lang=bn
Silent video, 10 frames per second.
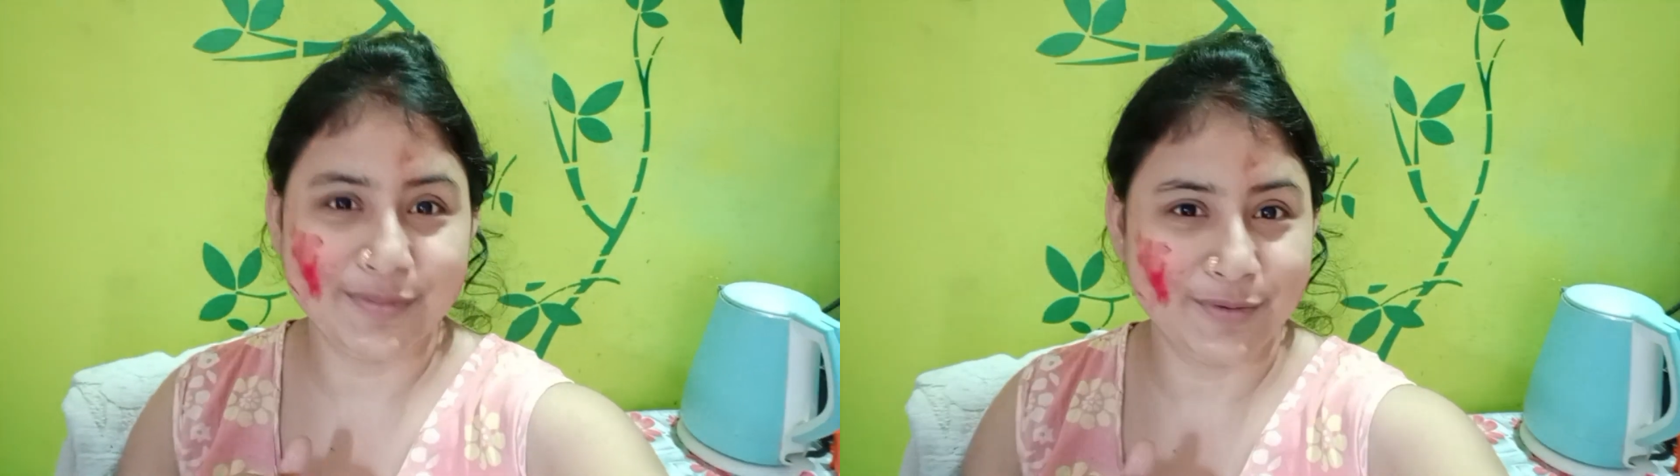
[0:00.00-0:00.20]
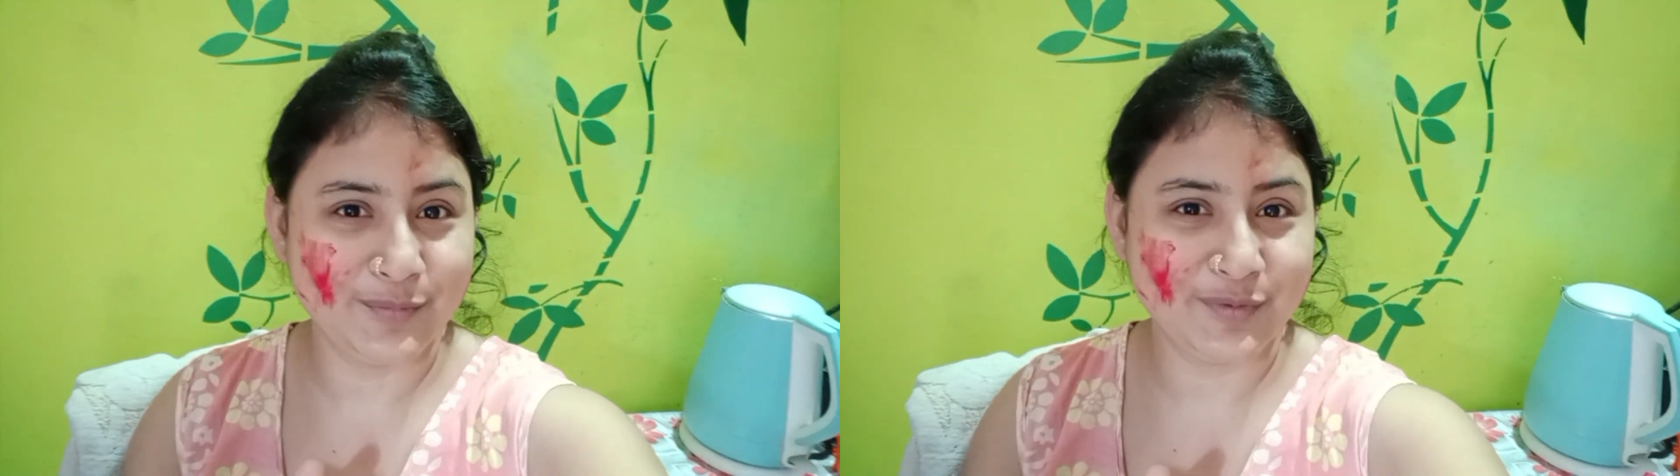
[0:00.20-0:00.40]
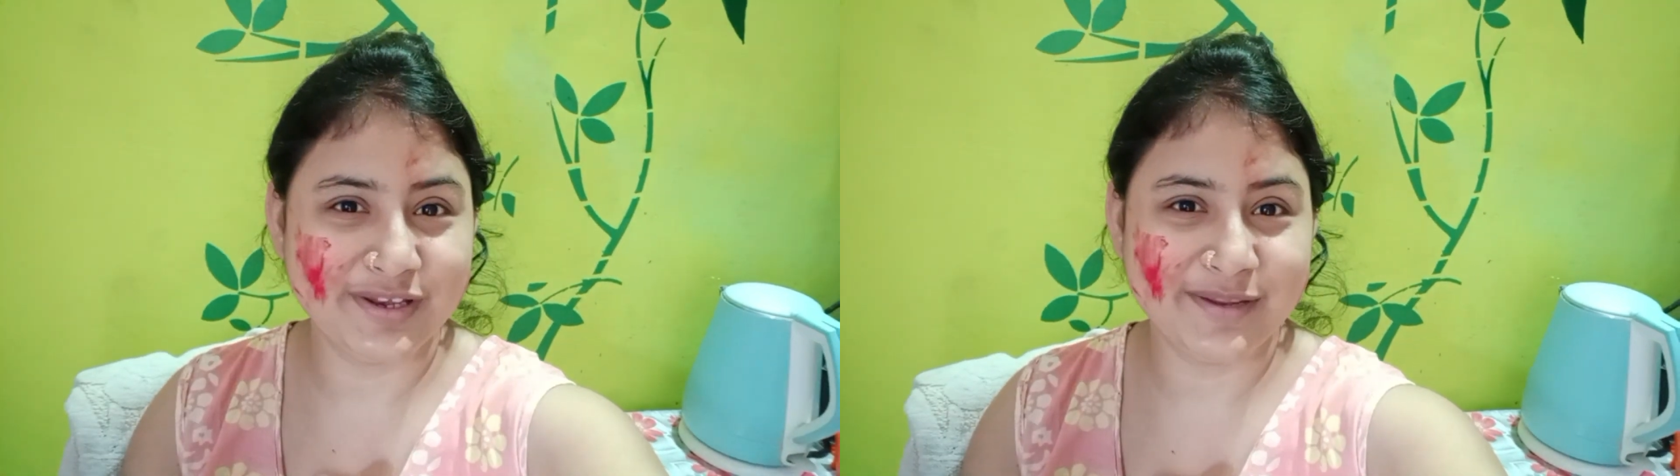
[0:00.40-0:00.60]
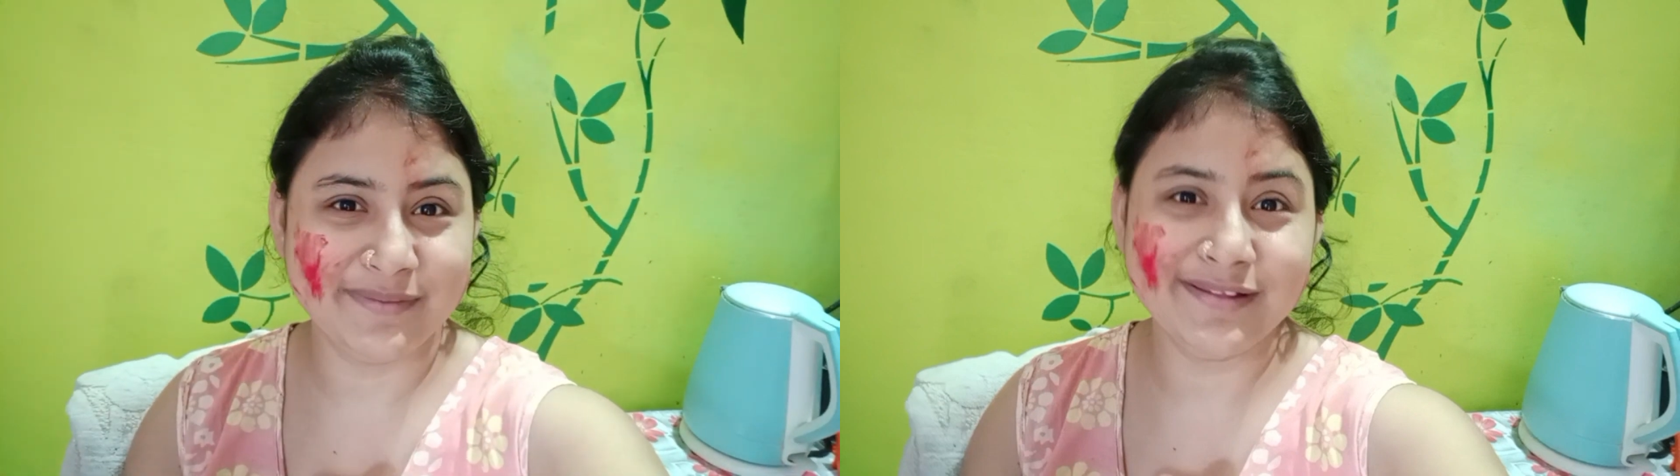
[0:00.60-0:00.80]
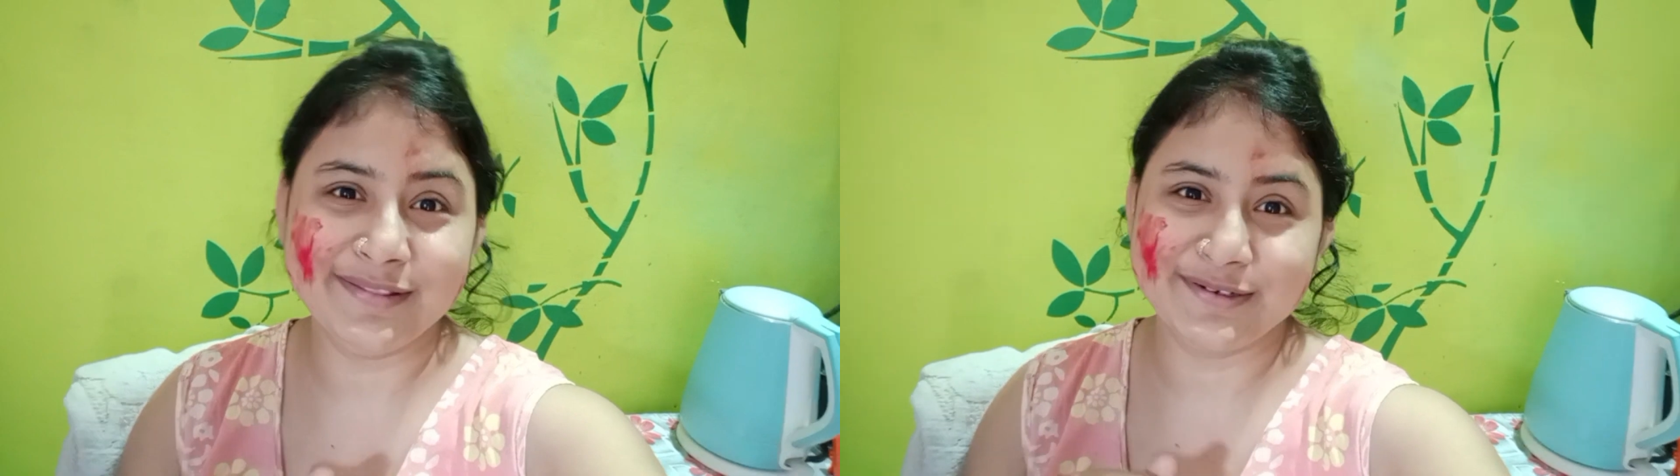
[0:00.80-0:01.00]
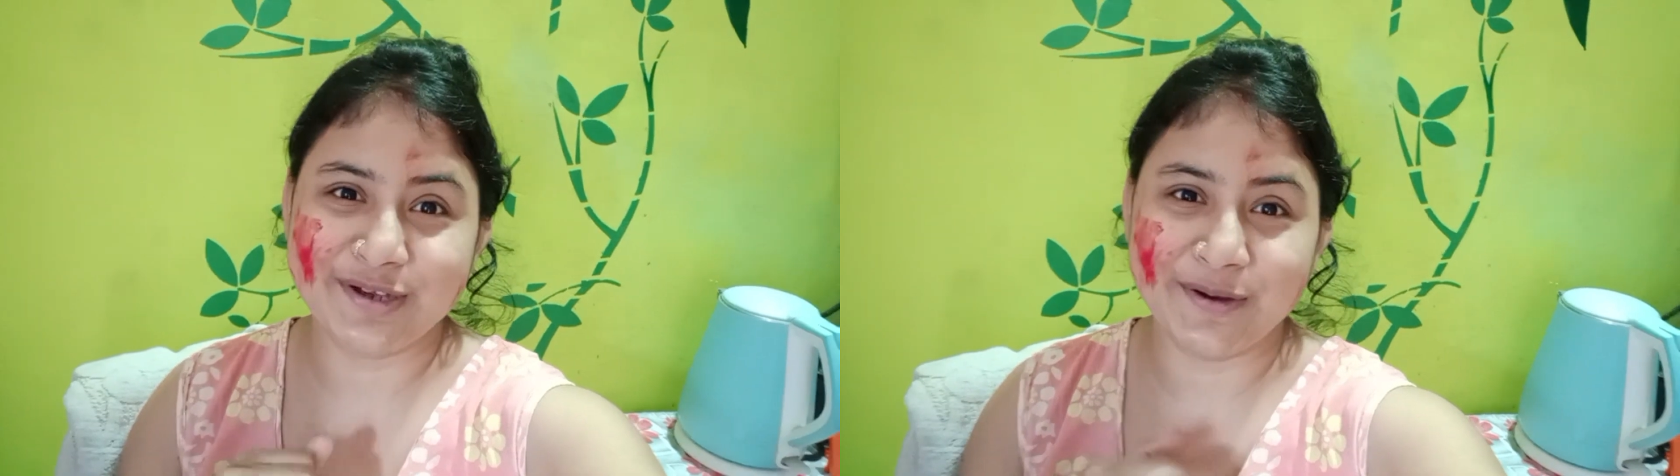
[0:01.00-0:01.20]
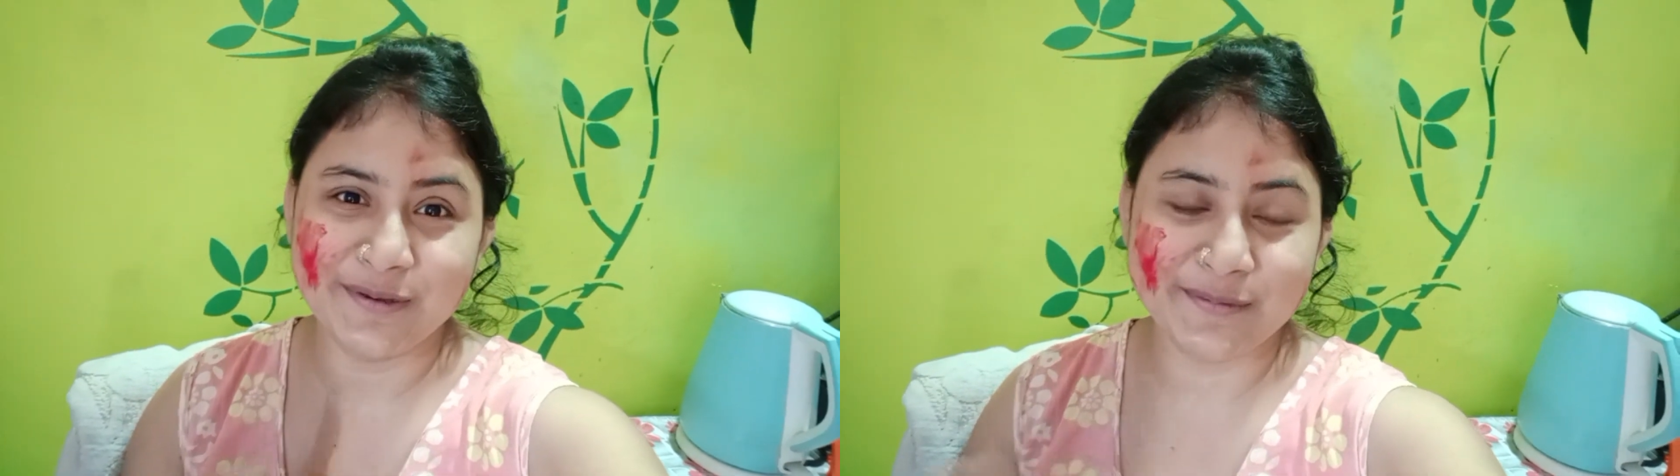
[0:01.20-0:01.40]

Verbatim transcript: দোল পূর্ণিমা তো সকল